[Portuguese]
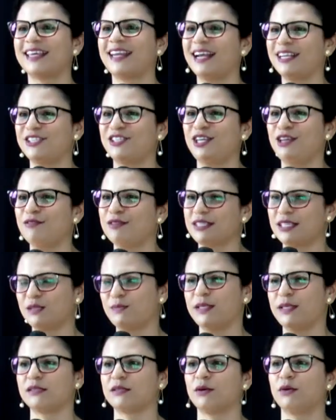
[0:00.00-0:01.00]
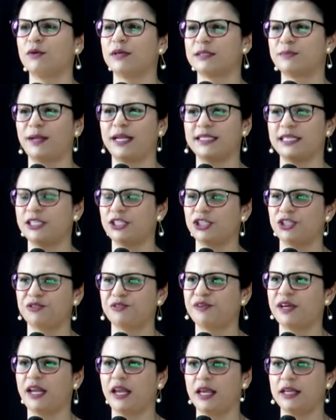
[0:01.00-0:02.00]
criativos às pessoas, presentes
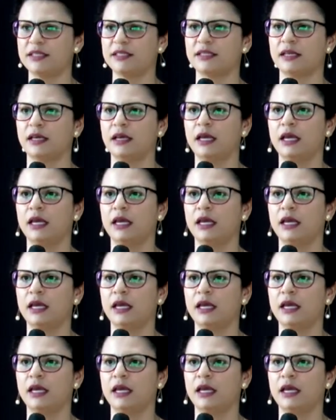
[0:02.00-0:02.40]
diferentes.